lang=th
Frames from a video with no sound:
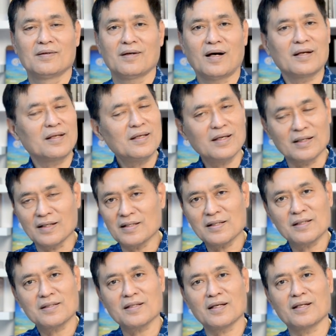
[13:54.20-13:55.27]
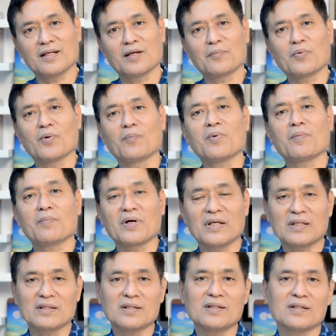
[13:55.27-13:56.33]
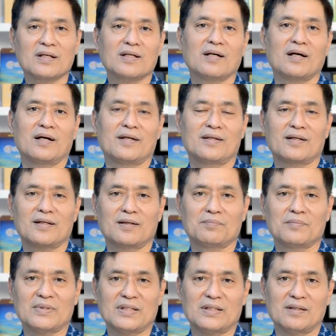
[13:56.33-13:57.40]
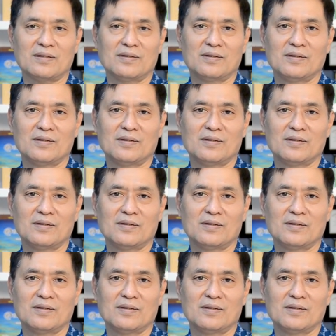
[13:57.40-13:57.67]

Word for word: อันนี้เห็นได้ชัดเจนในลำโพงพวกมอนิเตอร์ทั้งหลายนะครับนะฮะ